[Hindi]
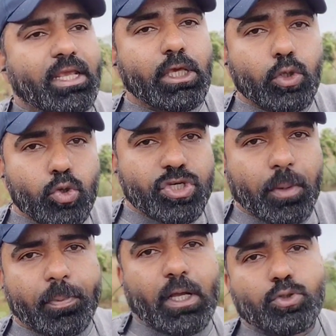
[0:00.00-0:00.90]
यानी कि यू
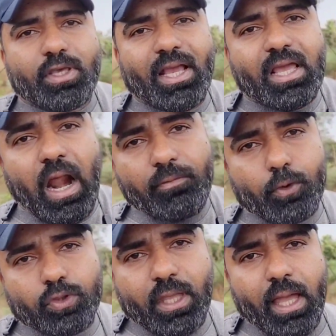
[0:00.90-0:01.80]
शेप का जो ये
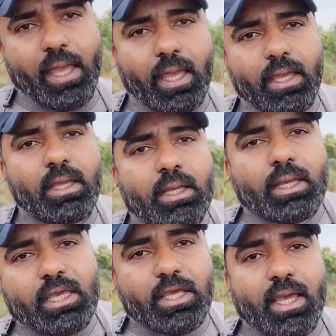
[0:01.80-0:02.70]
ग्राफ होता है
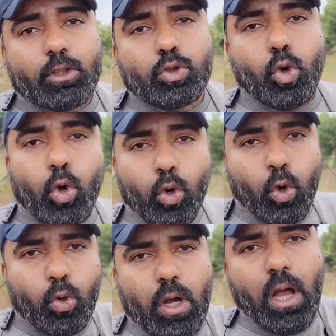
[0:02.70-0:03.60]
ये
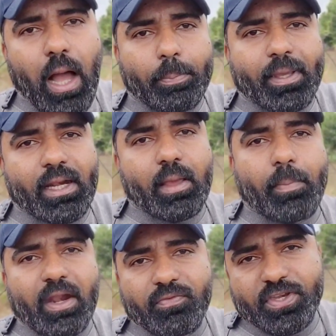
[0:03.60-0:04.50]
दोनों आपके
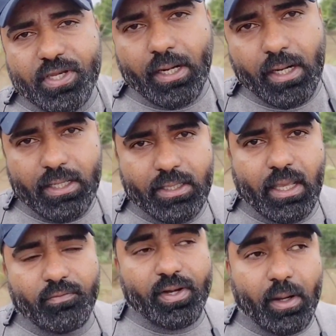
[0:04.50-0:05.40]
लिए बेनिफिशियल
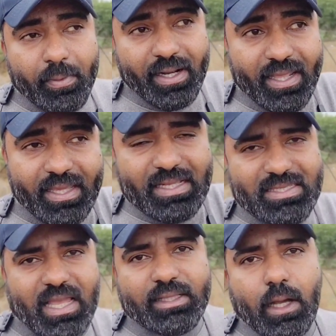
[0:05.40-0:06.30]
नहीं है विटामिन डी
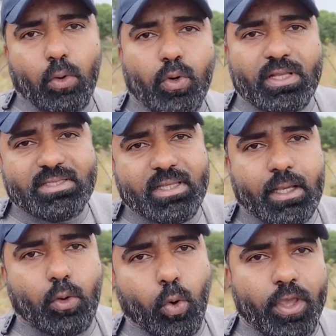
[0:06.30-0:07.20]
के ज्यादा होने
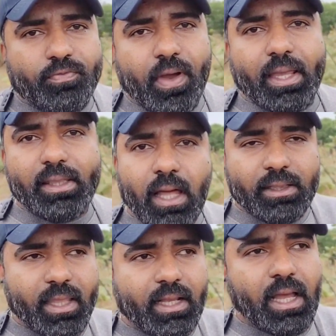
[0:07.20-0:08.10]
से कोई
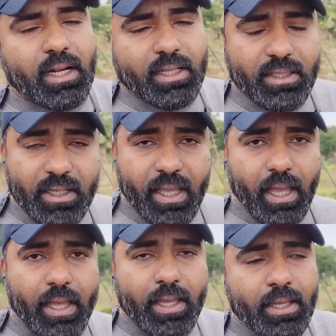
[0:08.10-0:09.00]
फायदा देखा नहीं
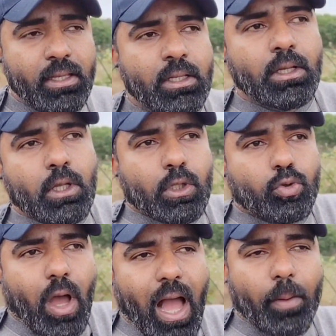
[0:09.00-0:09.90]
गया है
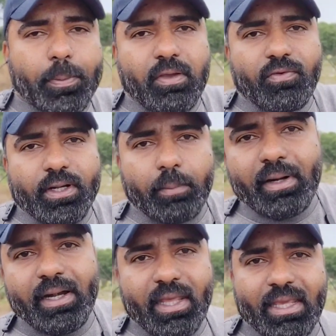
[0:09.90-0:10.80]
तो आपकी
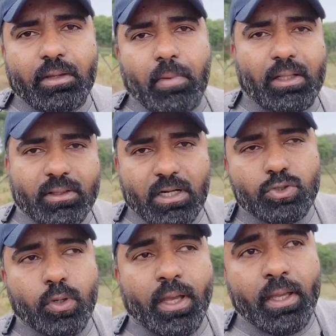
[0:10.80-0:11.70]
विटामिन डी की मात्रा
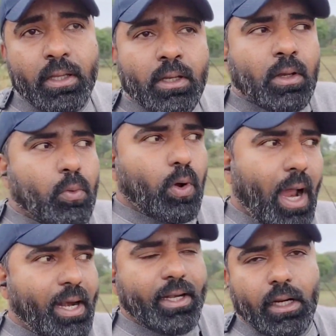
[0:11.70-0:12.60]
जो है
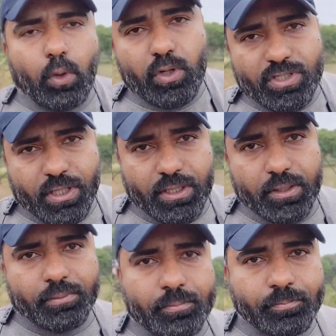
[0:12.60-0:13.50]
वो आइडियल होनी
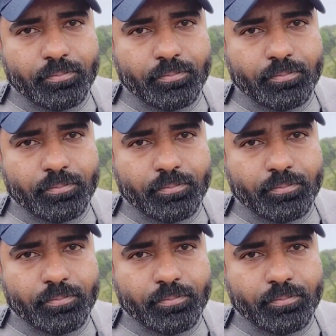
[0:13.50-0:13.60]
चाहिए